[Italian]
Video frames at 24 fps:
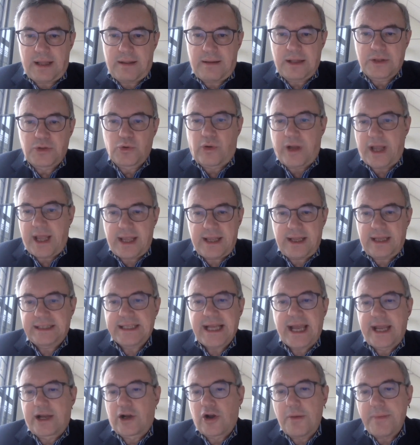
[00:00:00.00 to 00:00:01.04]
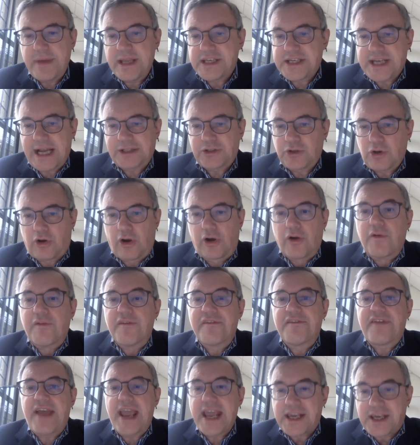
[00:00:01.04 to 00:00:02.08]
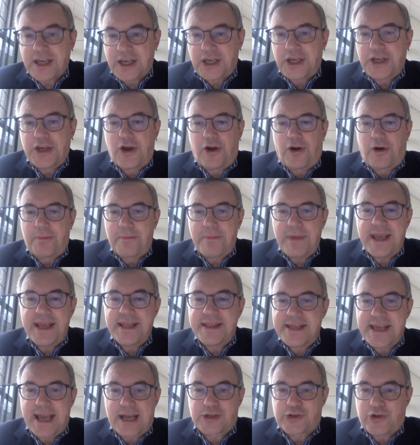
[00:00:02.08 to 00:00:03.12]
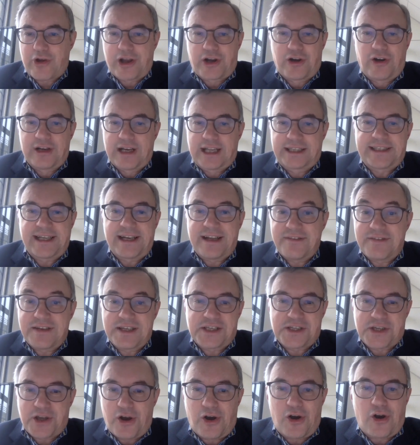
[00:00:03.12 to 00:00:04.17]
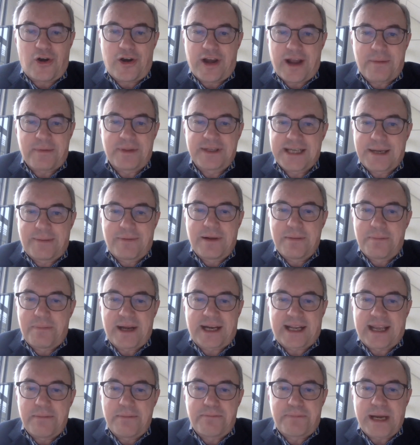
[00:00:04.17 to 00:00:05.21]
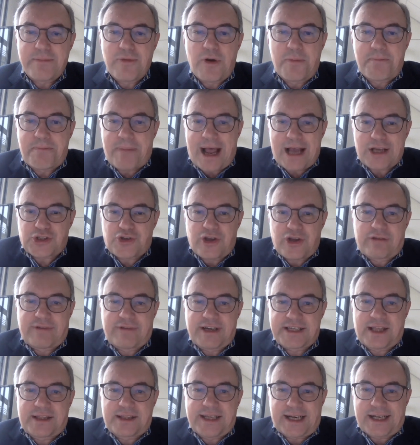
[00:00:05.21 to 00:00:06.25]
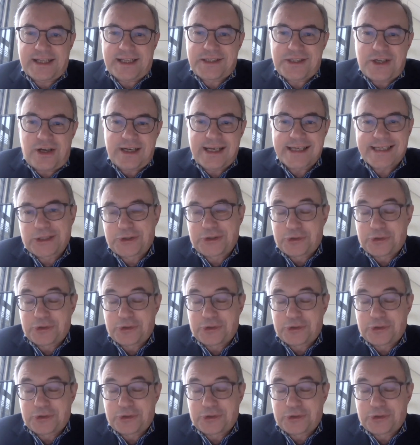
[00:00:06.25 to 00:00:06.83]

Eh, dunque, in realtà è cominciato con un vecchio media, cioè con la televisione, diciamo perché il primo passo in questa direzione è